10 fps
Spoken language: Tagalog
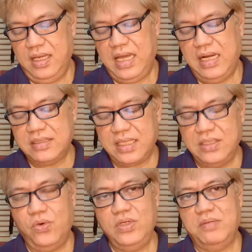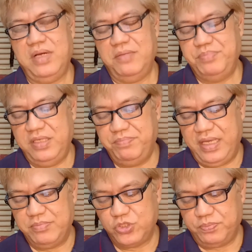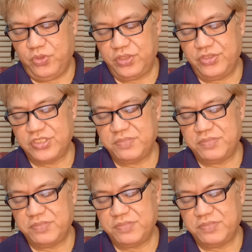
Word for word: Ang tanong ng mga BBM supporters,